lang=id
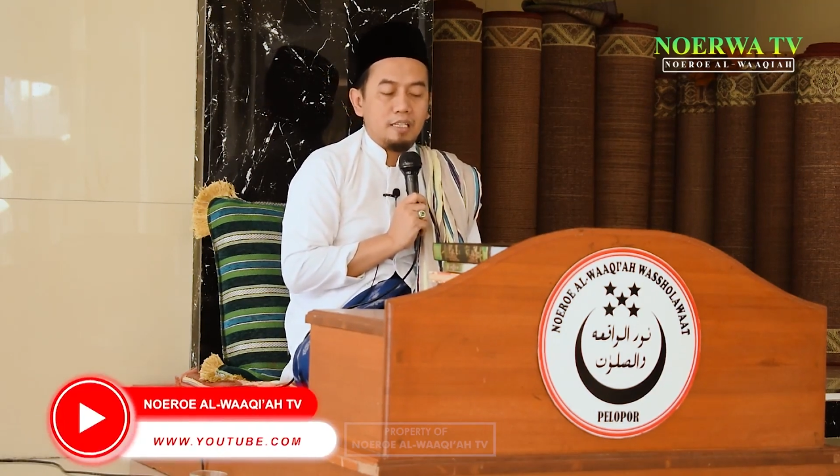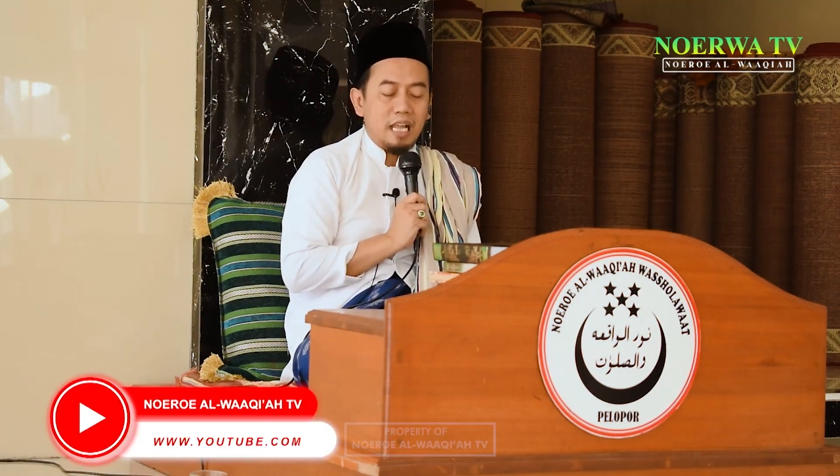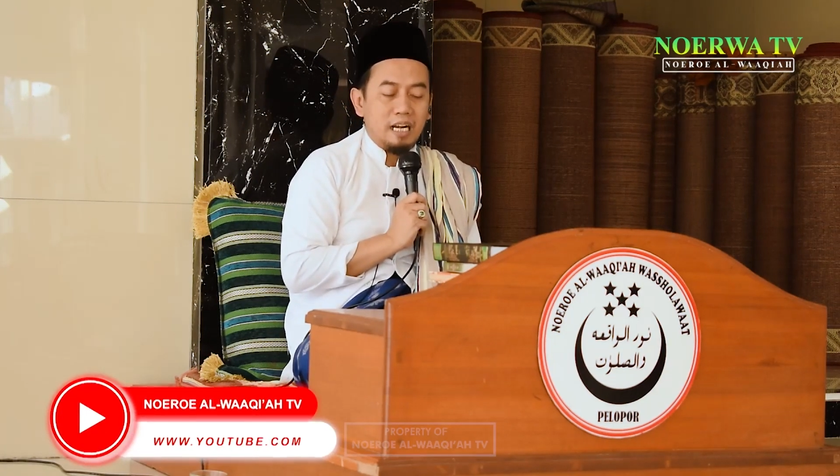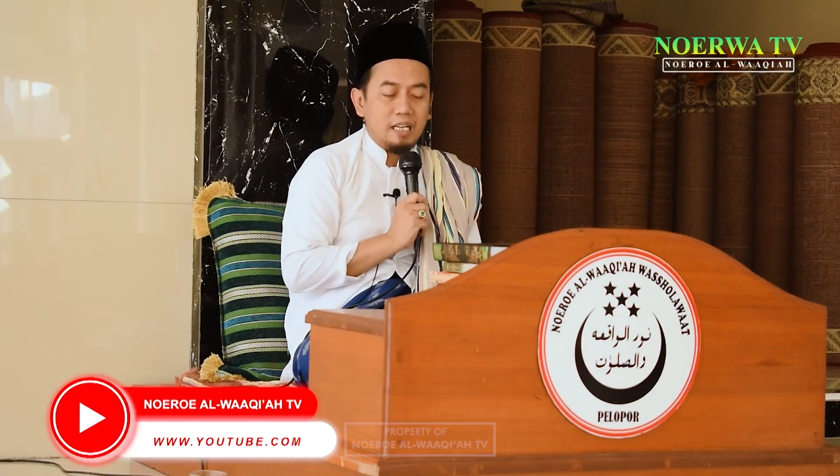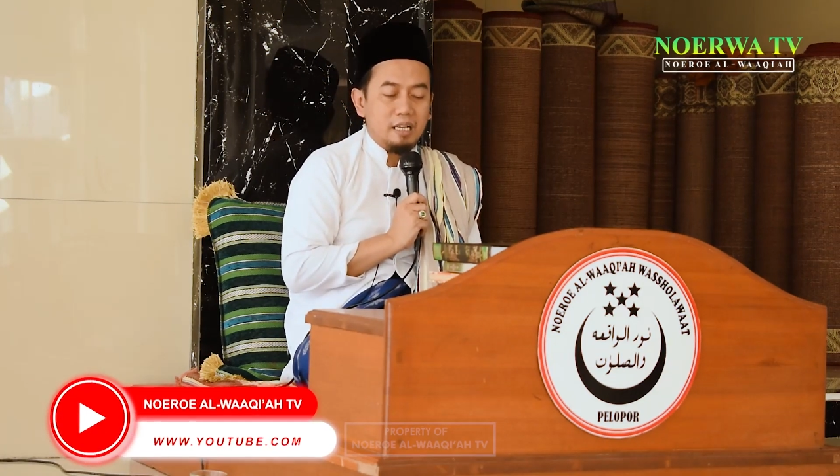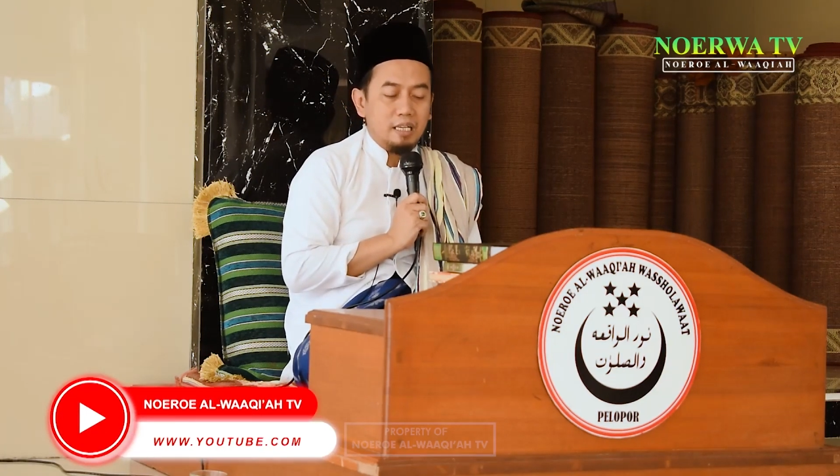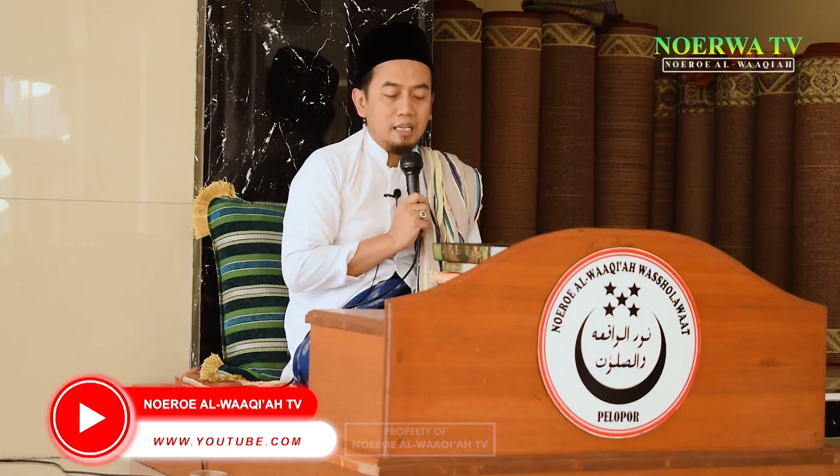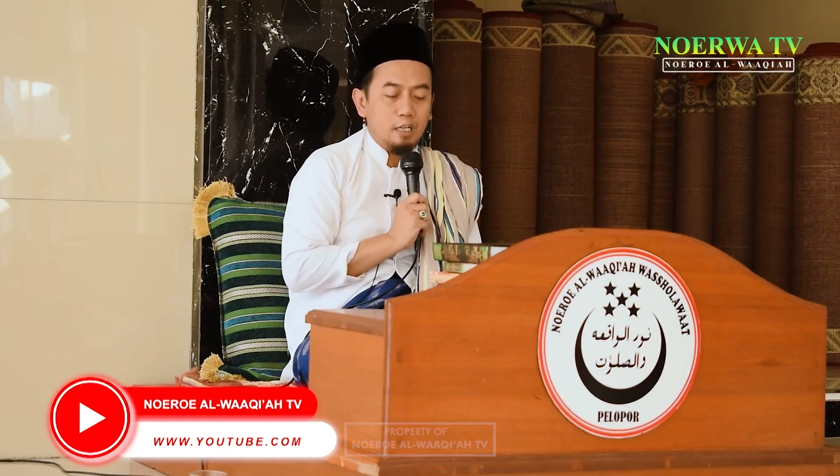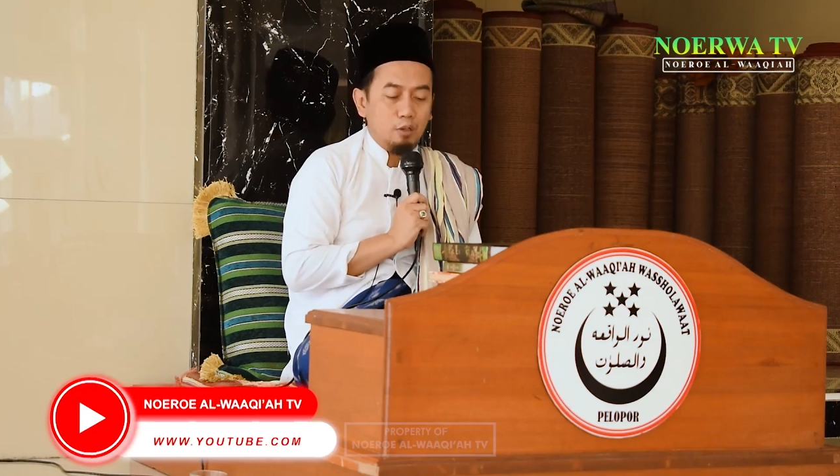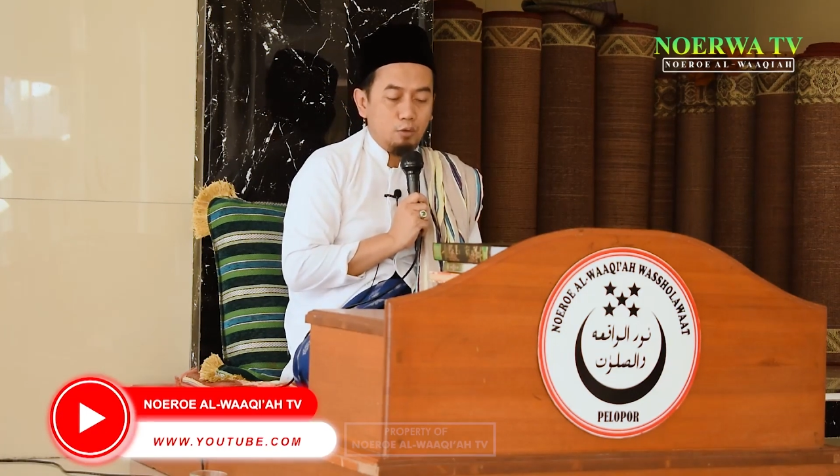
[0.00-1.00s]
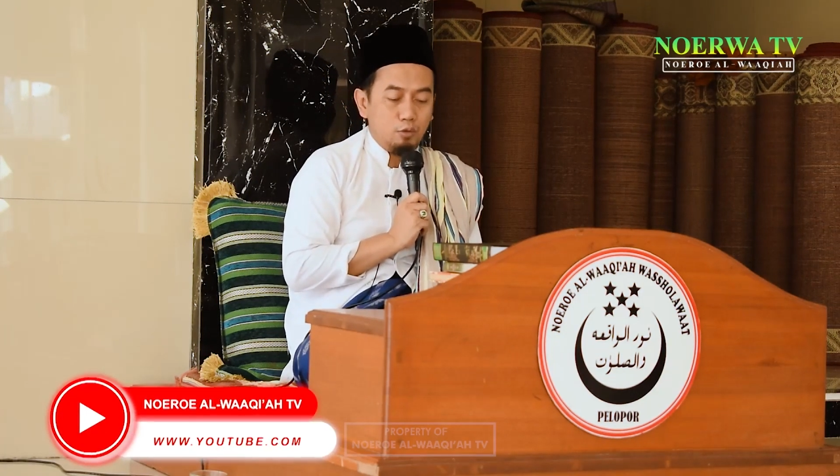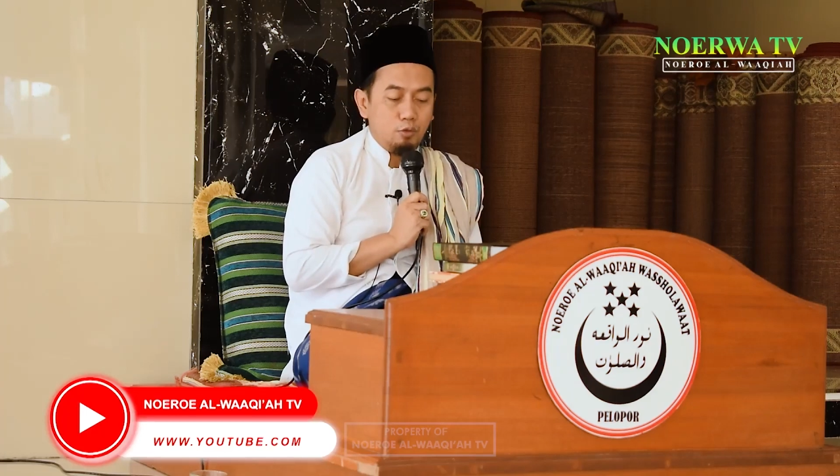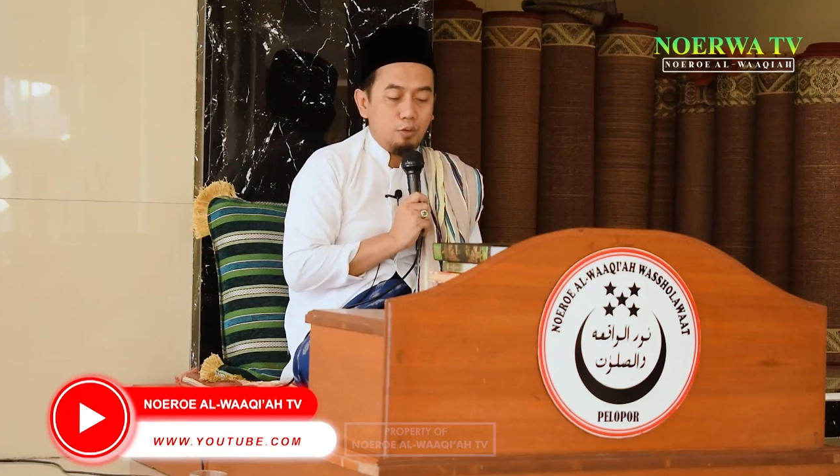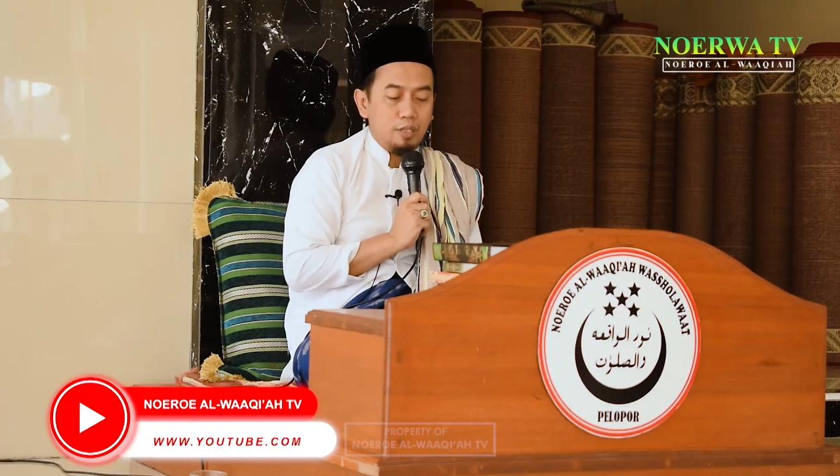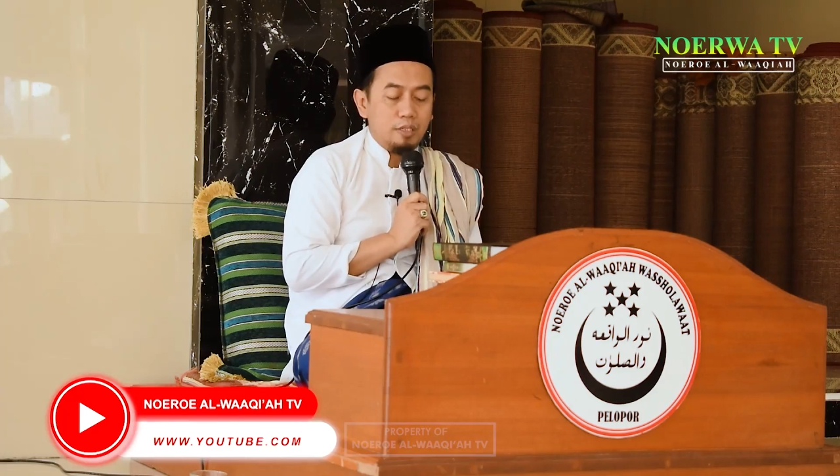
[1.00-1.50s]
sari
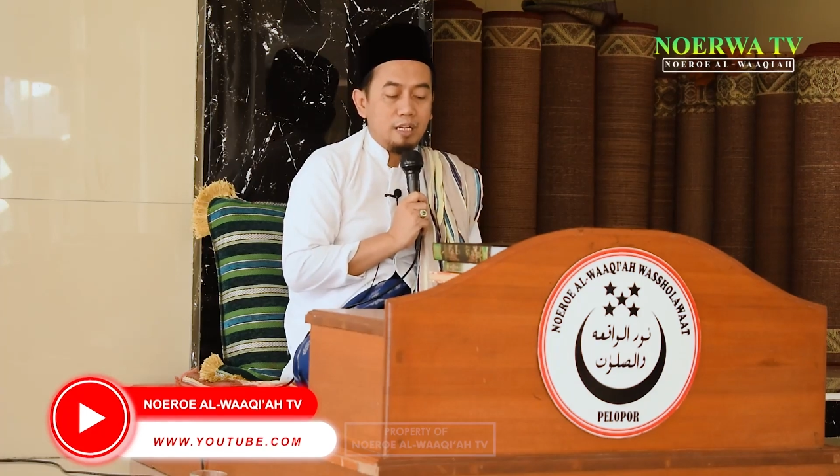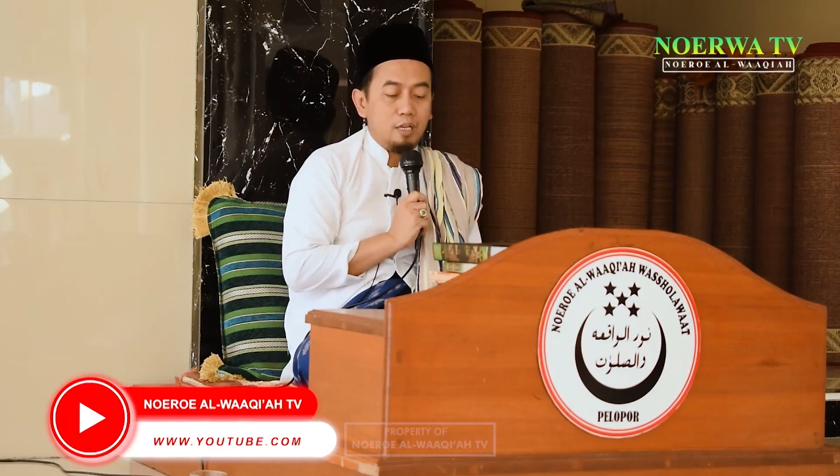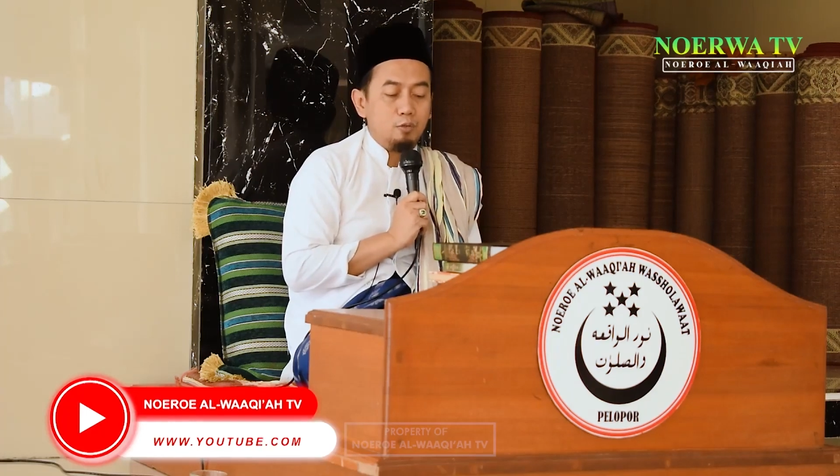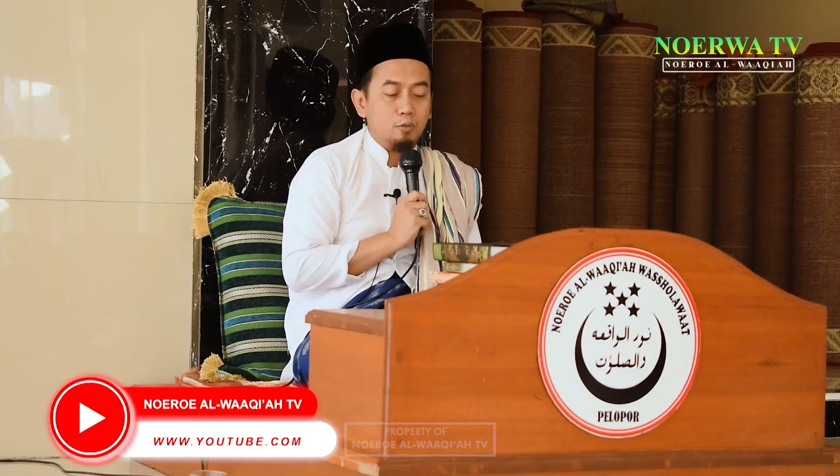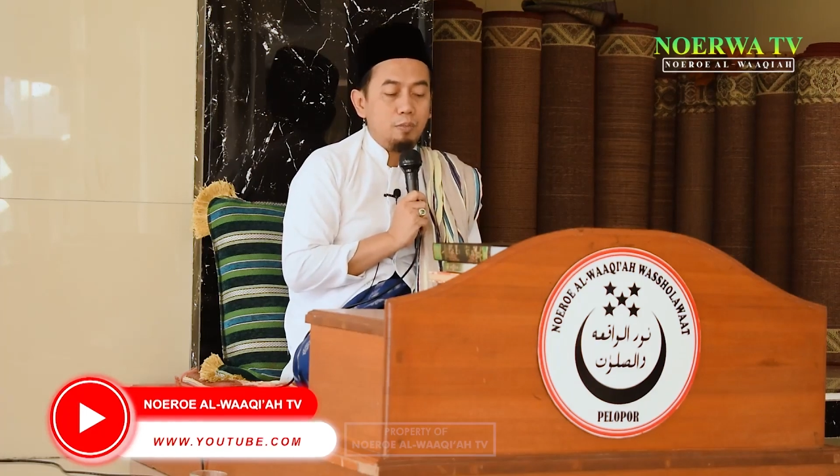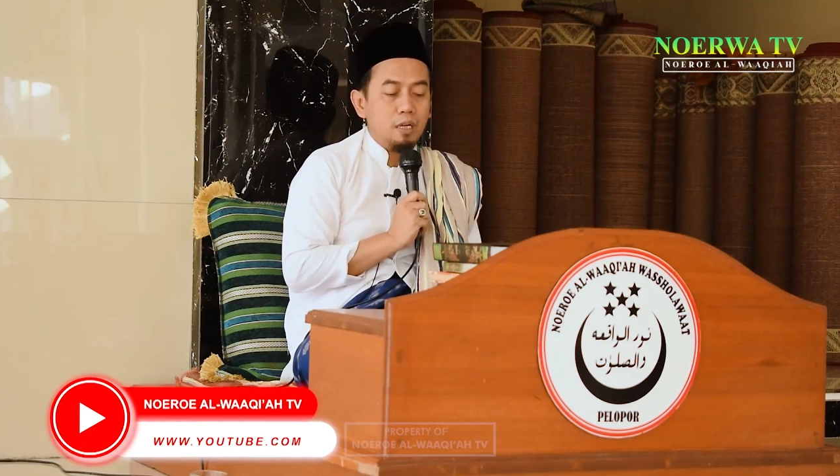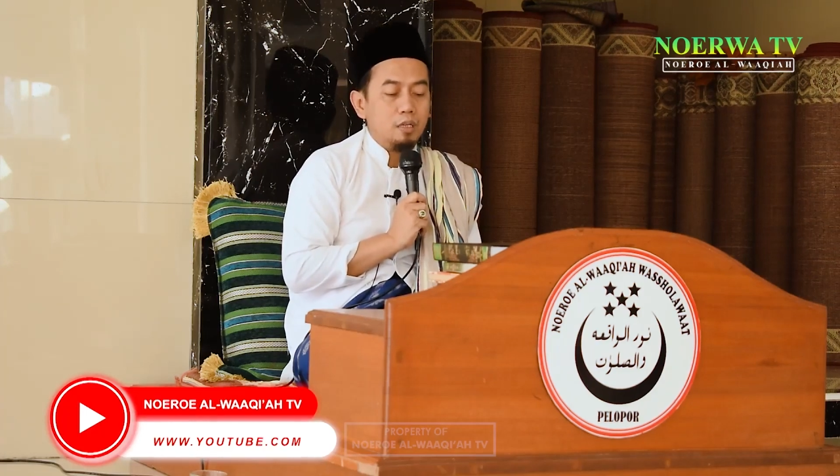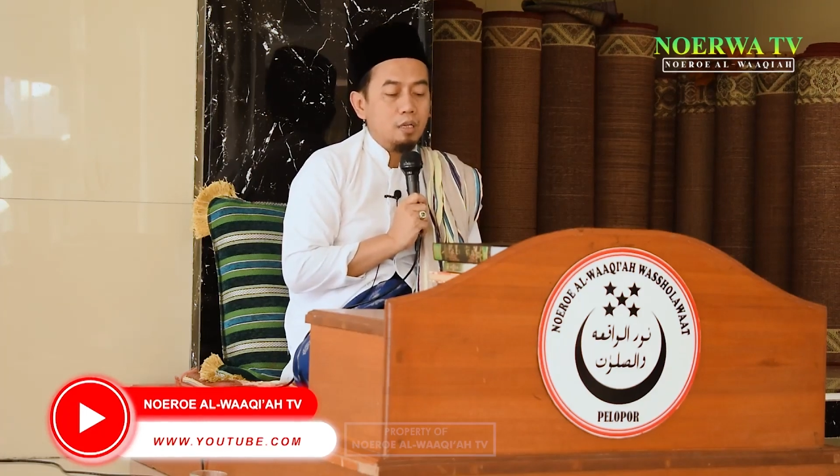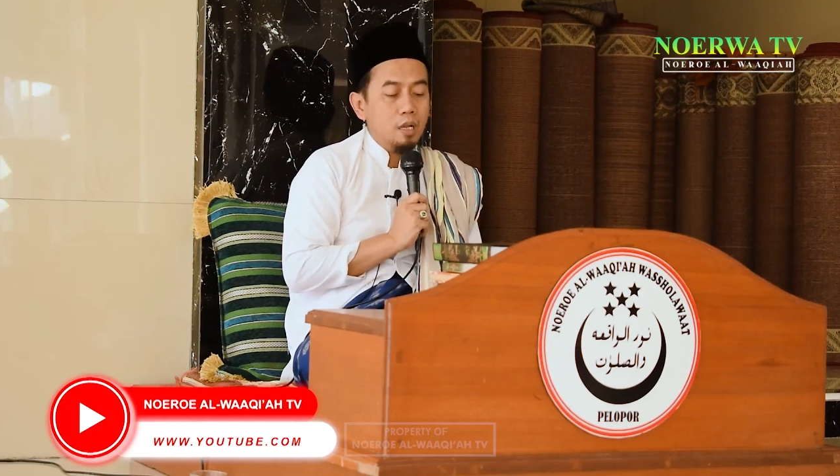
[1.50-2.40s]
Nguculi sirok zuber